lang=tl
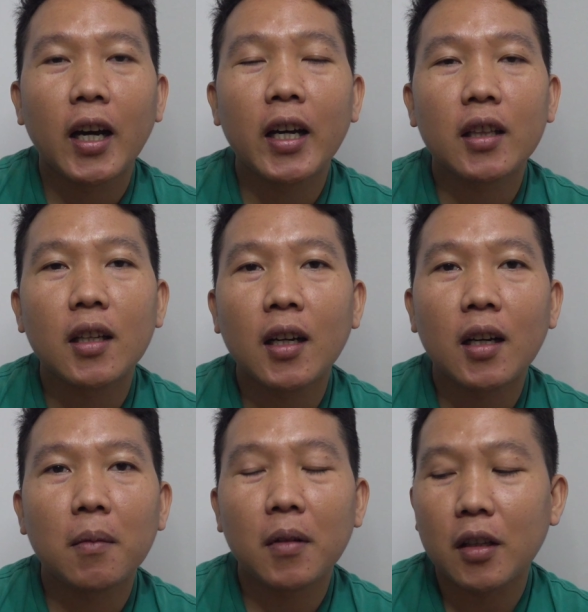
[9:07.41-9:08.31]
At
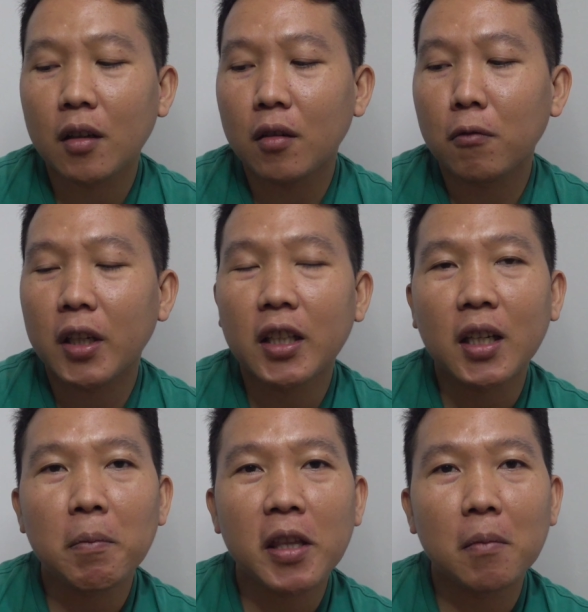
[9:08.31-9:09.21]
um, yung when it
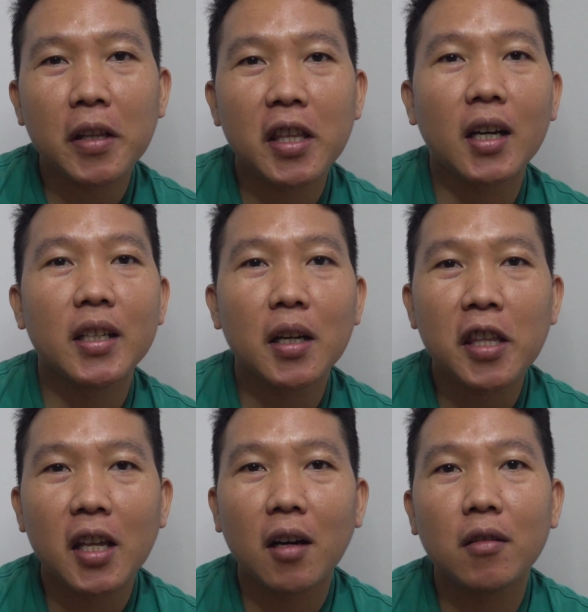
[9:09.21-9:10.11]
comes naman sa kanyang
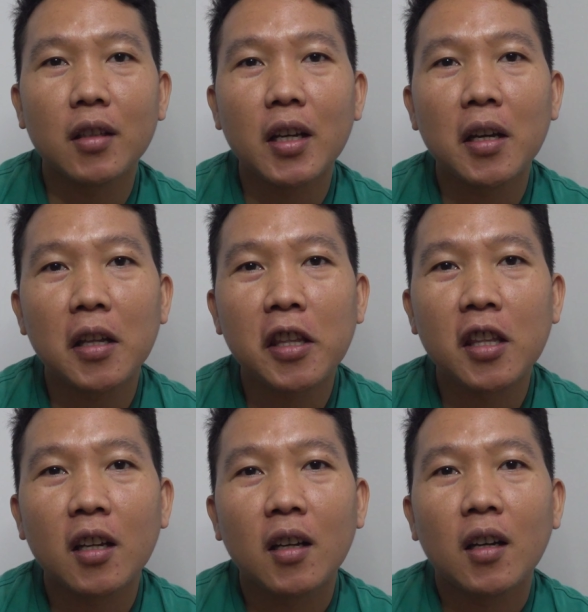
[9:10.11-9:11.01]
sound is